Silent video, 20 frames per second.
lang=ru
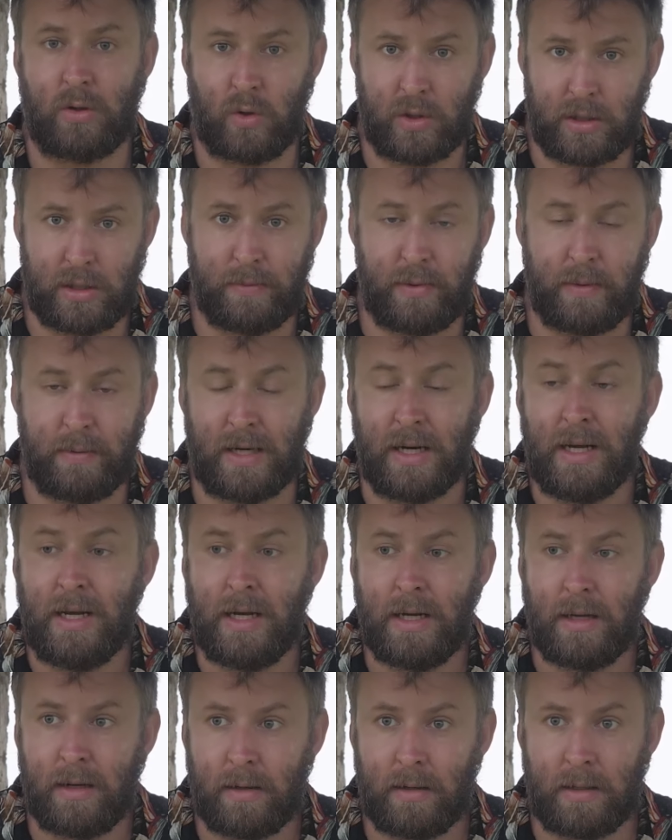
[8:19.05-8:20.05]
То есть, например,
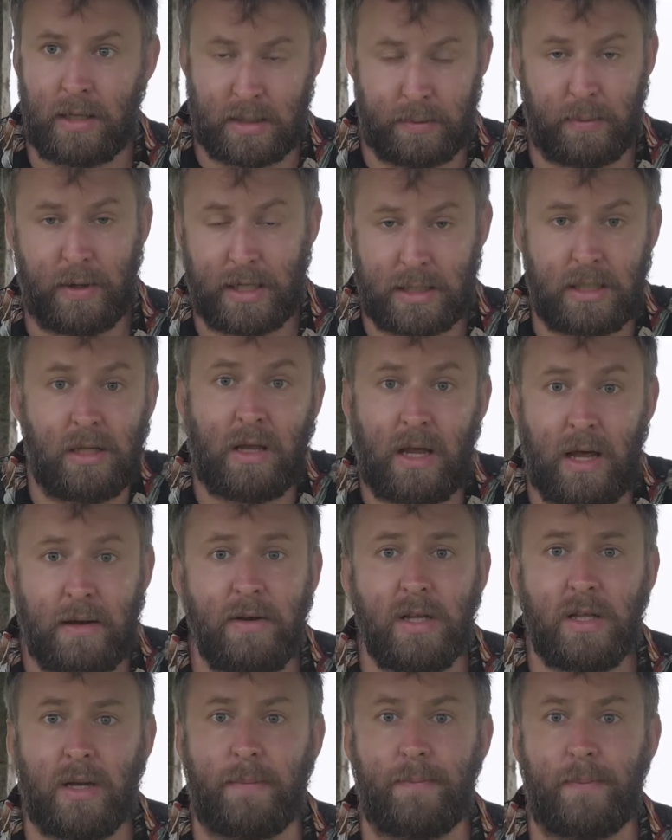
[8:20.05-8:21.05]
есть магазины на
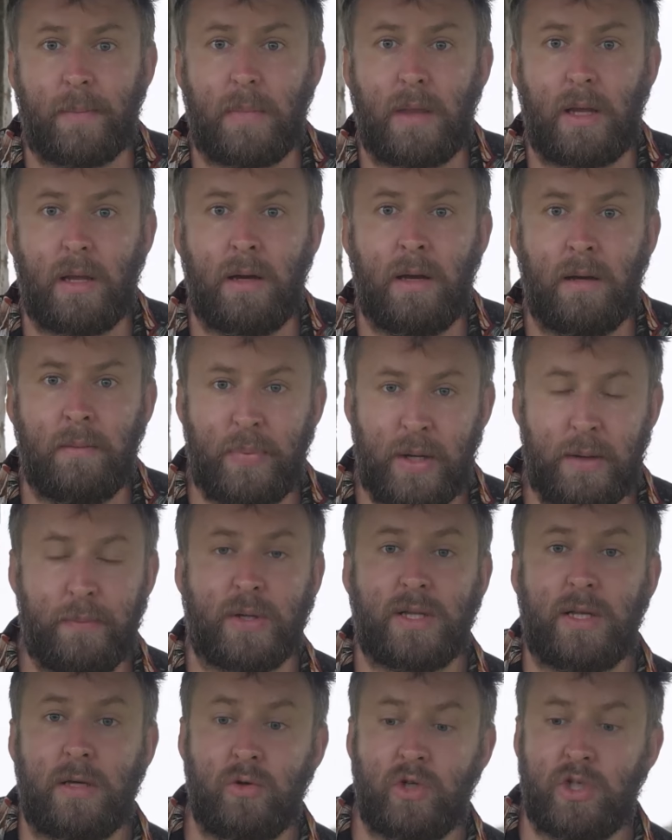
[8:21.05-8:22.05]
Авито,
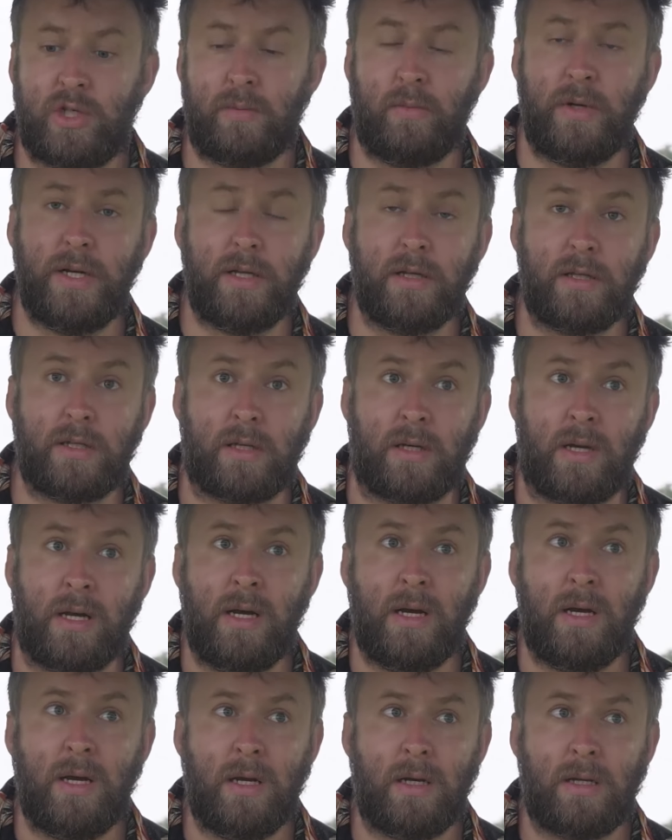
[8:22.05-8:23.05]
перепродающие мыльницы,
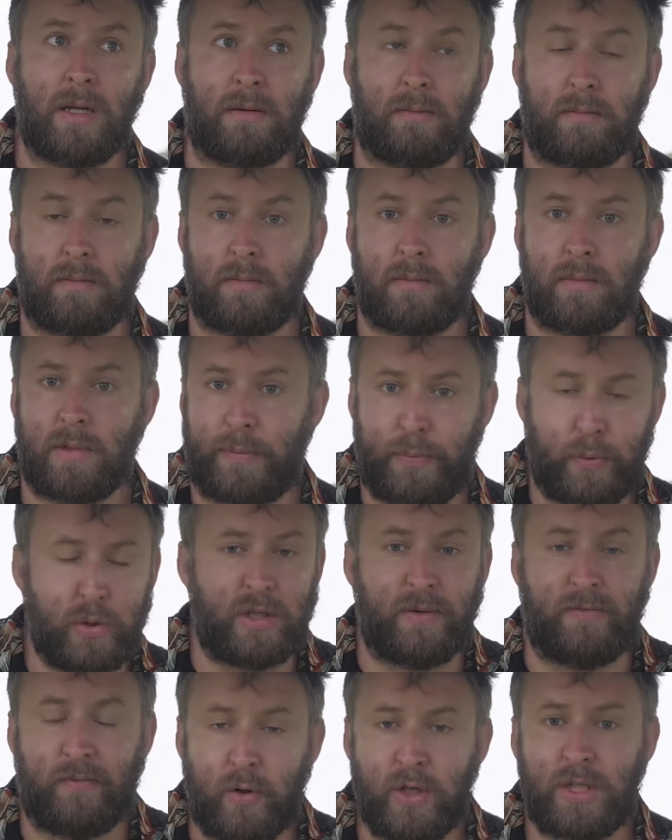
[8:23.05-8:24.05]
там,
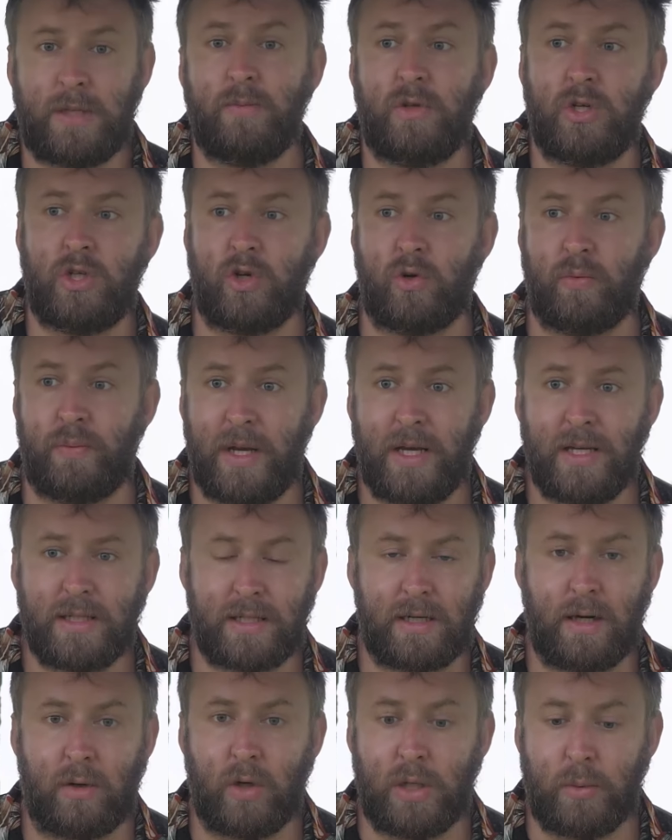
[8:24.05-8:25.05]
допустим, 8 тысяч рублей
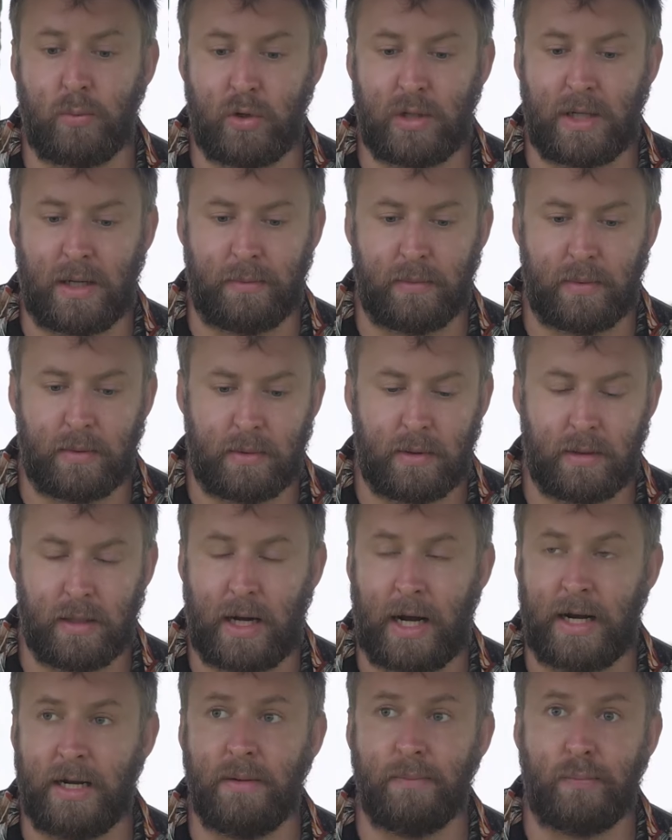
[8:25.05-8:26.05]
за какой-нибудь там
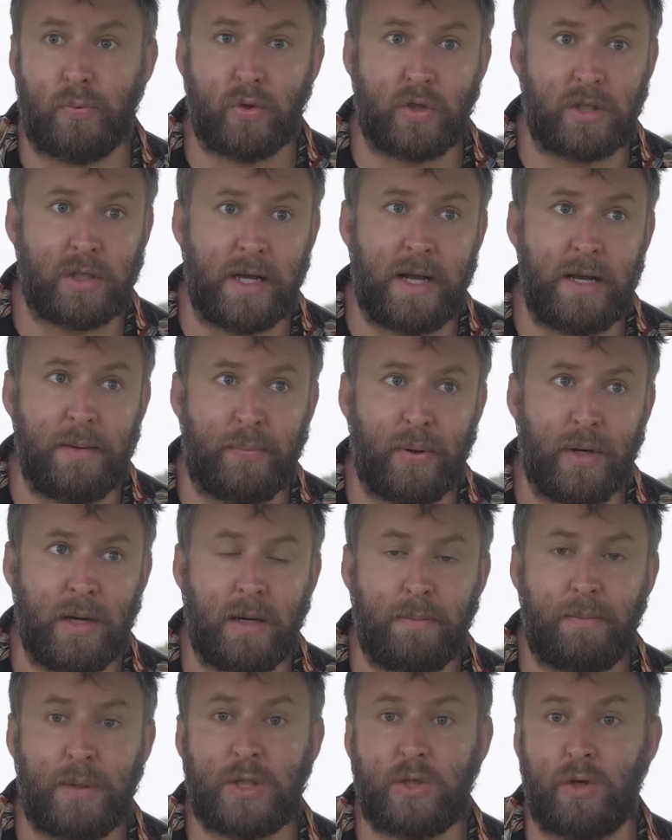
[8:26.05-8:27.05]
Olympus Trip
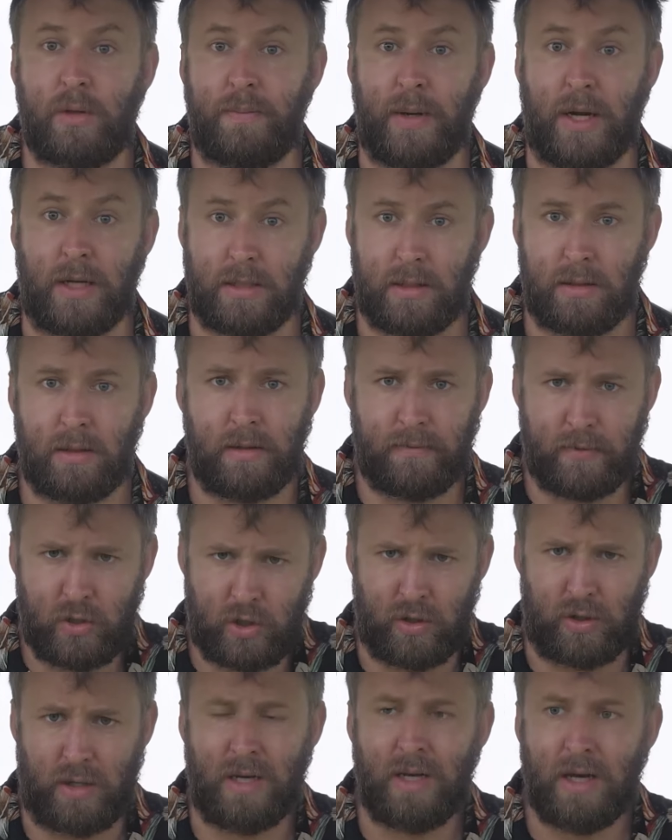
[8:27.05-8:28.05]
505. Да вы
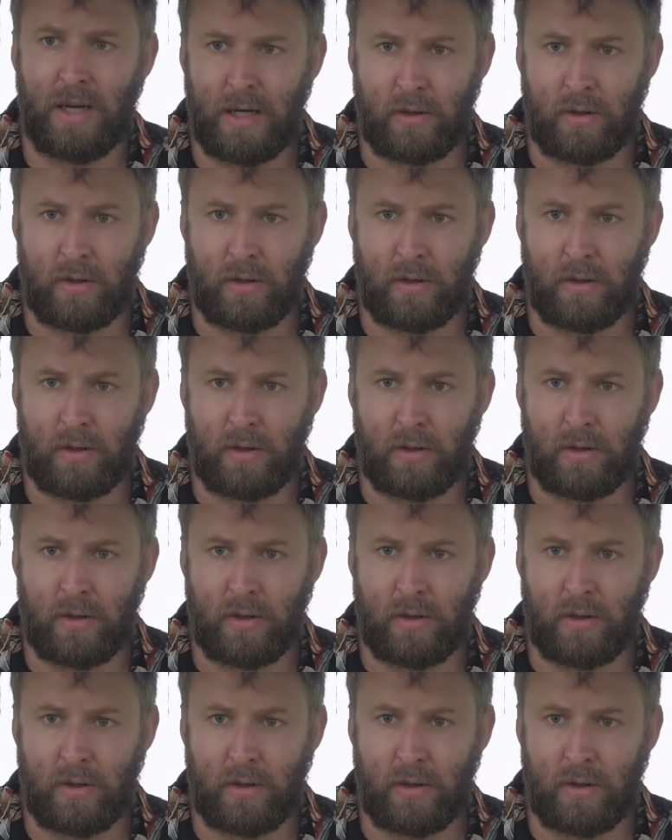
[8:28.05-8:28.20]
что?